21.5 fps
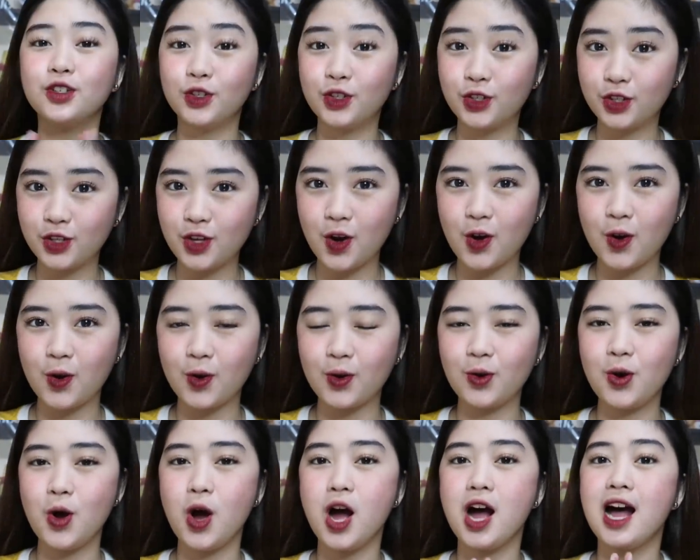
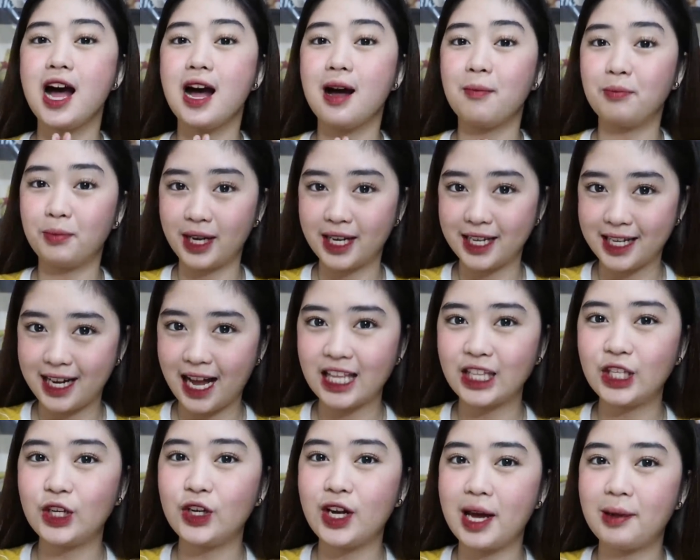So,
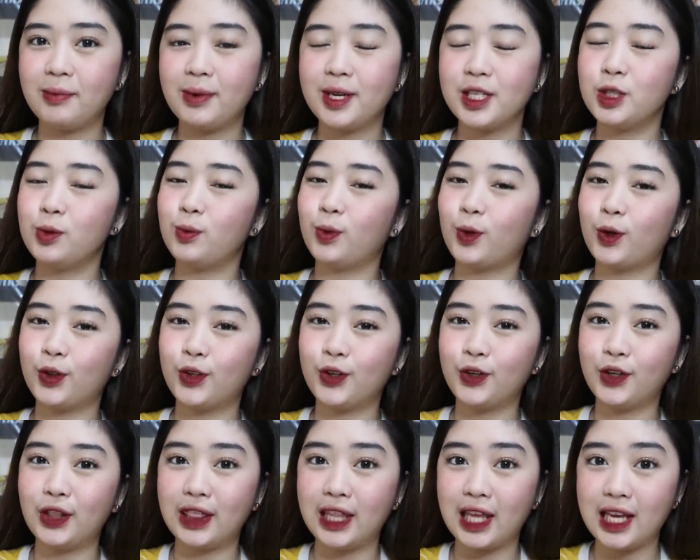magkano nga ba si
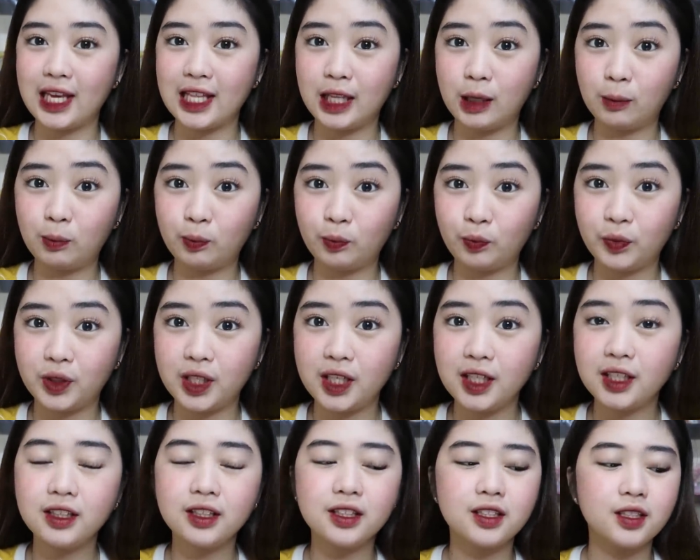Modern Day Lip
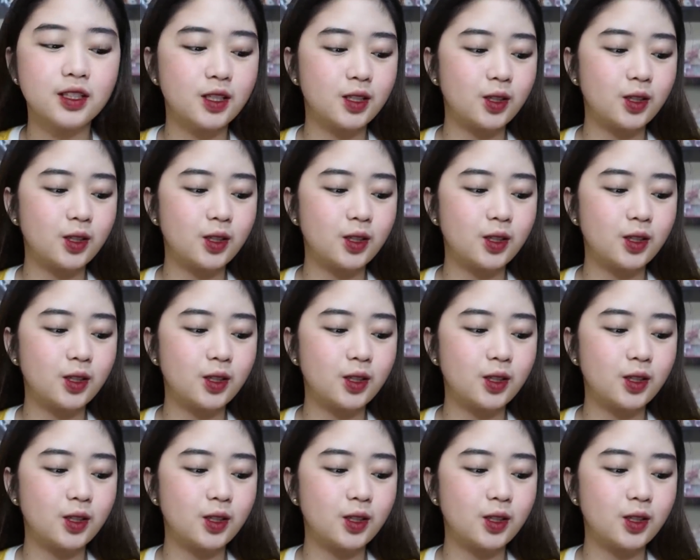Tint?